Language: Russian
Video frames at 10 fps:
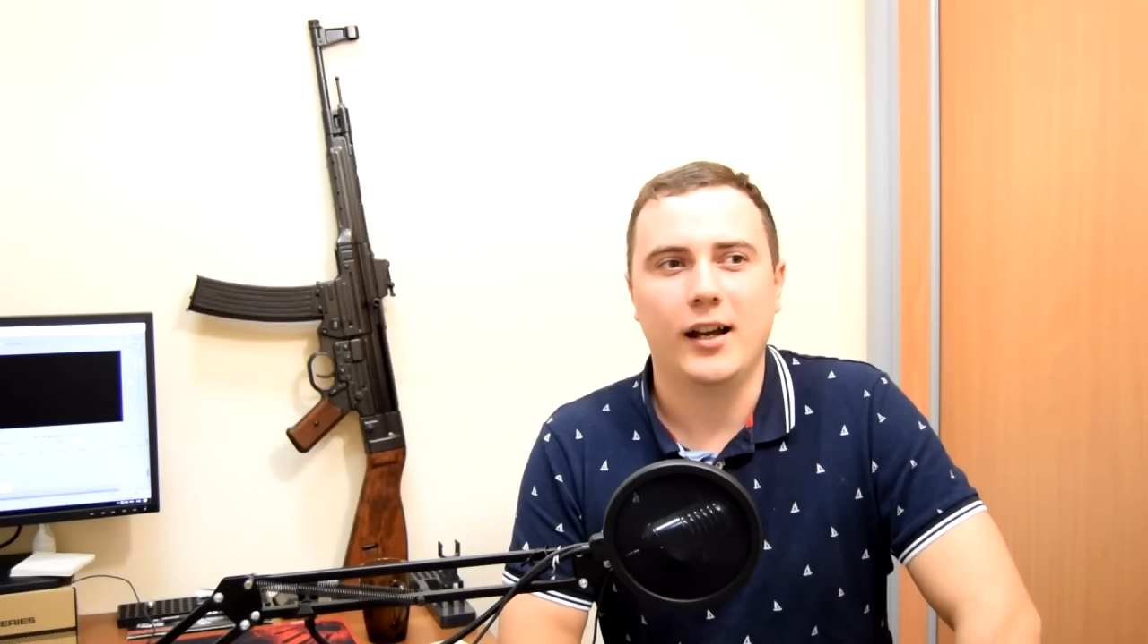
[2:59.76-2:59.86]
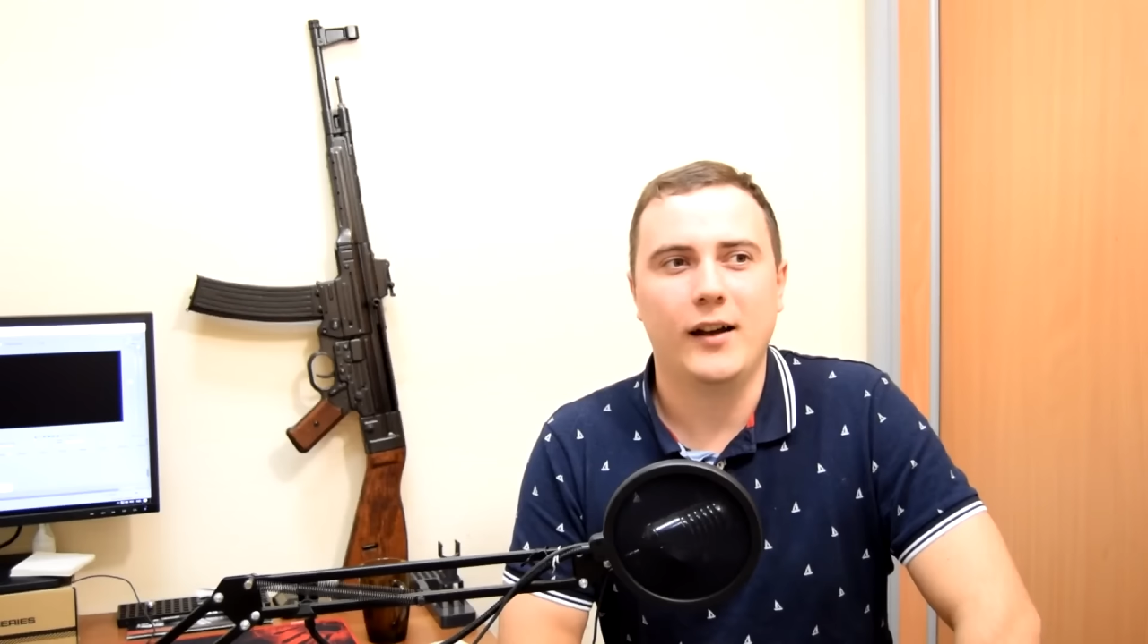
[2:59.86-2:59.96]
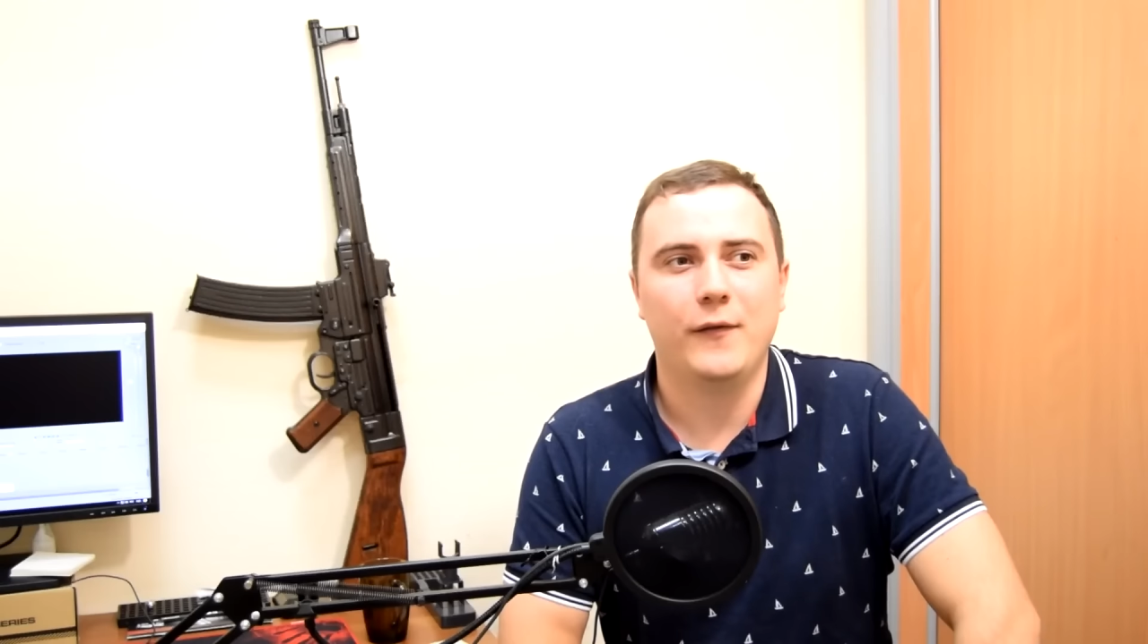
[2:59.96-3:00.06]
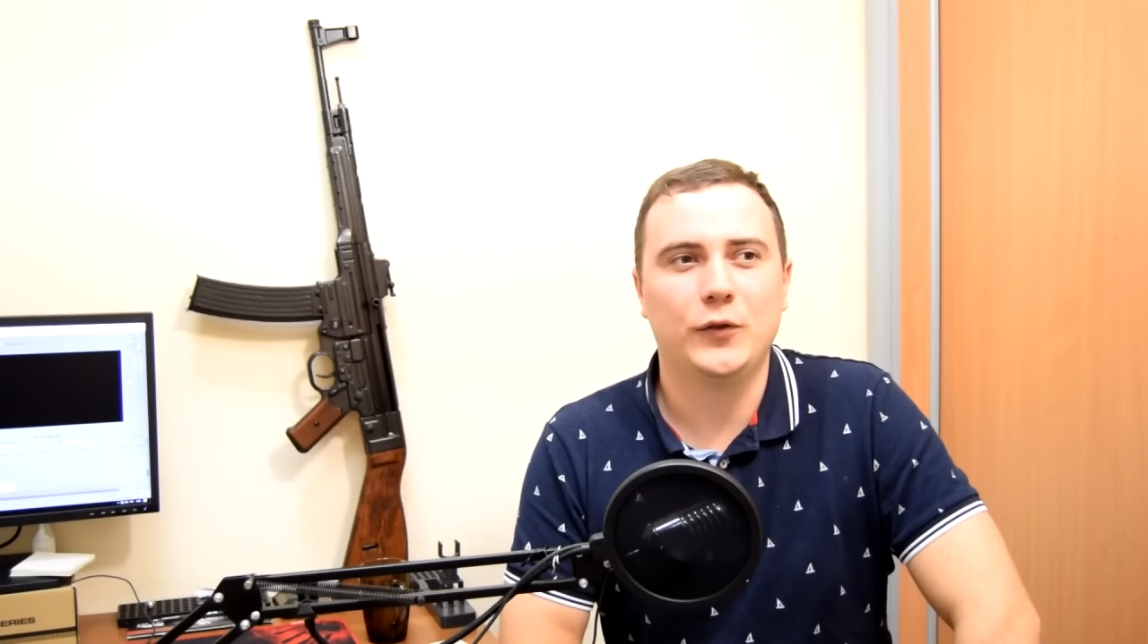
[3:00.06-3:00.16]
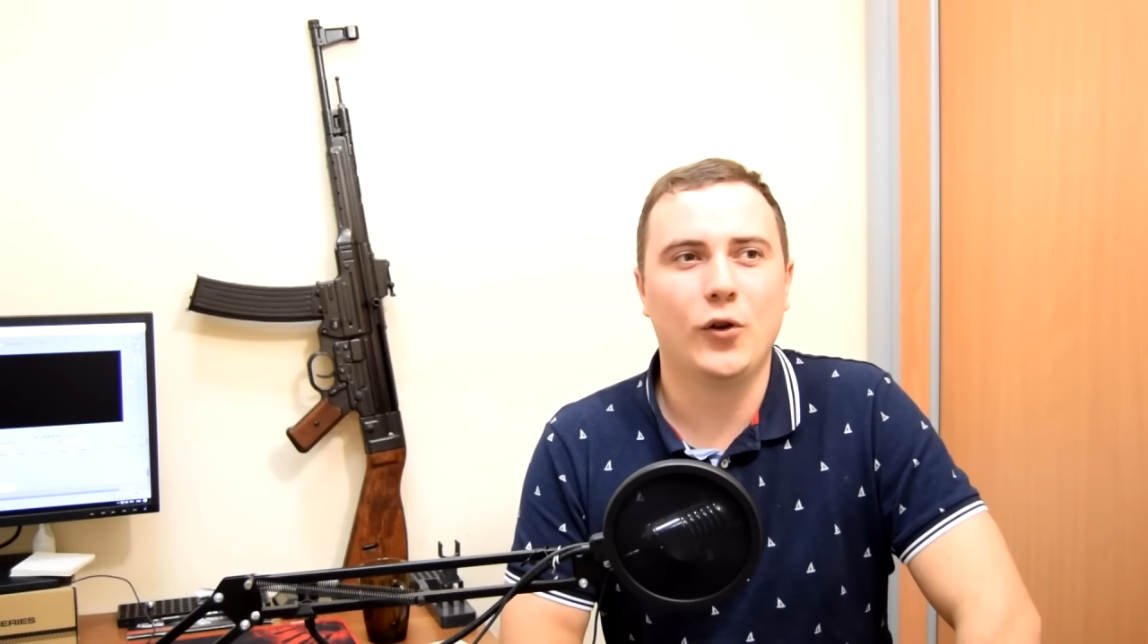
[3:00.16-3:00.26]

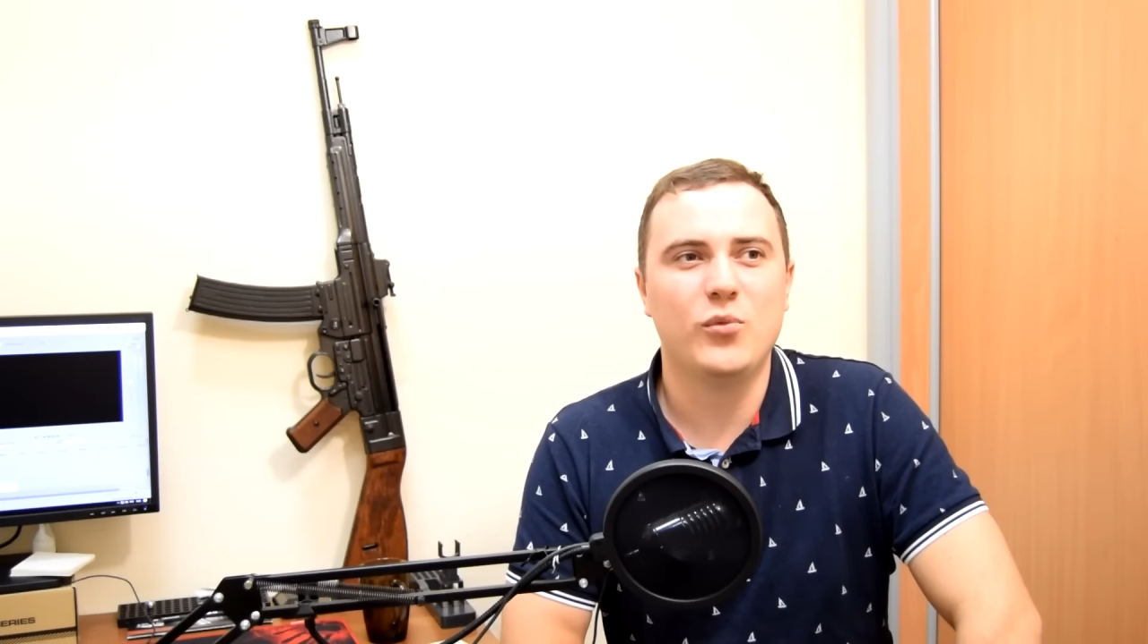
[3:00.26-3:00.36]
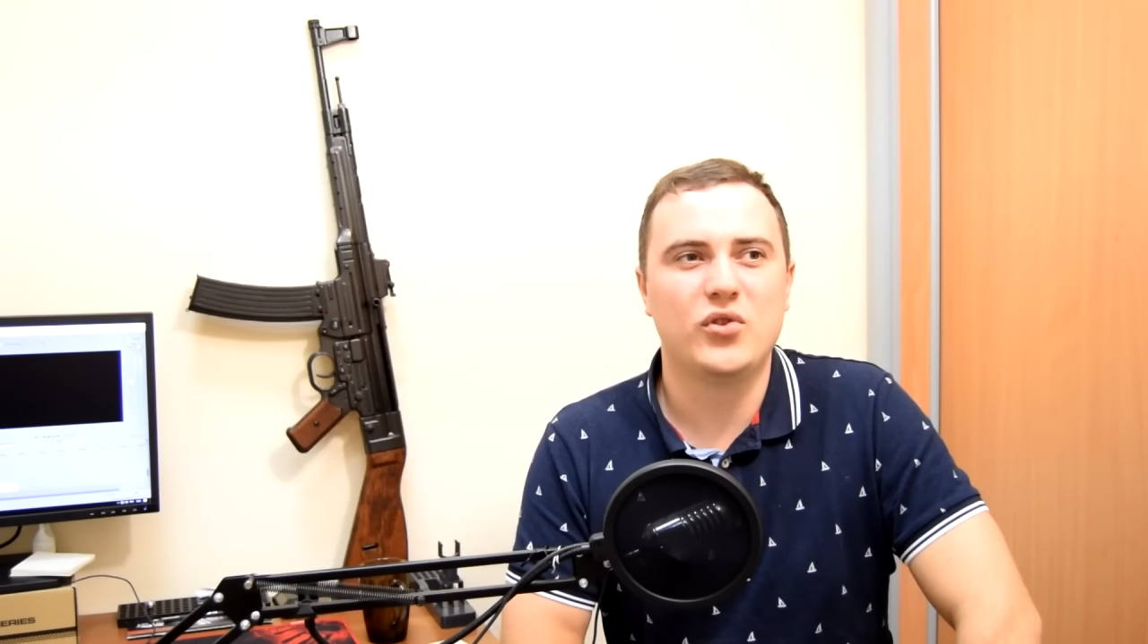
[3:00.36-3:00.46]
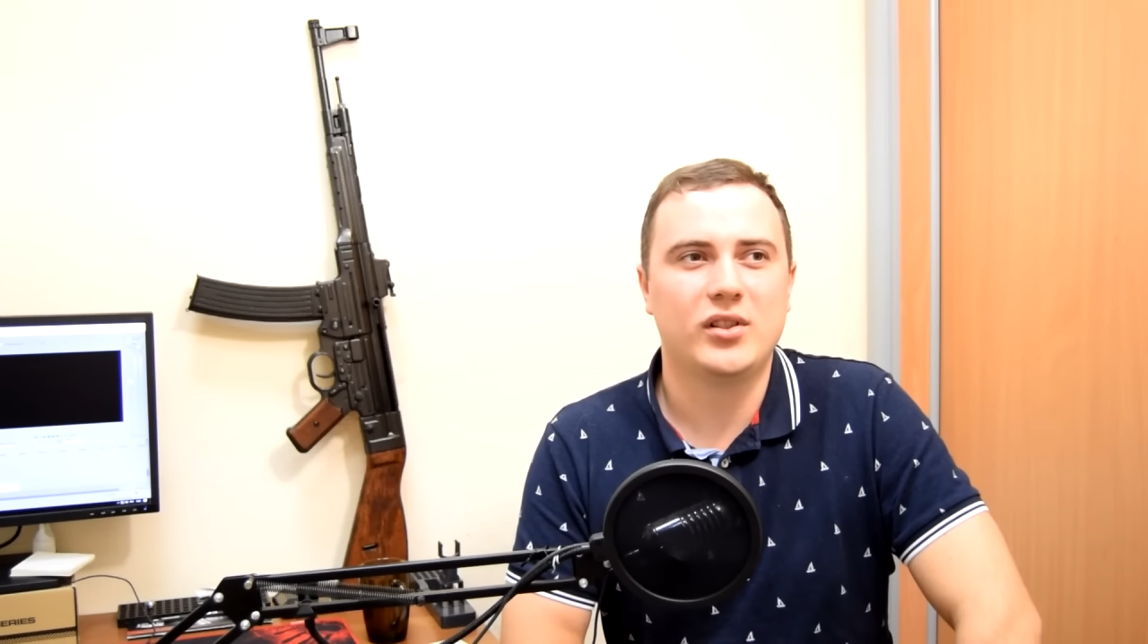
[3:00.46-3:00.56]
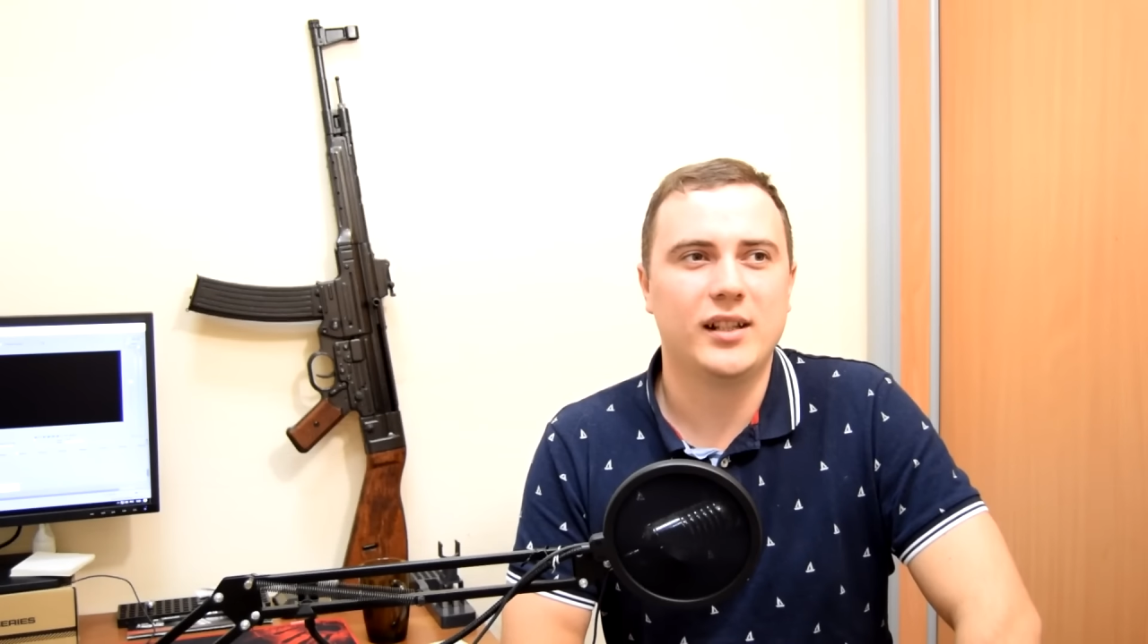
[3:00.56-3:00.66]
А в том же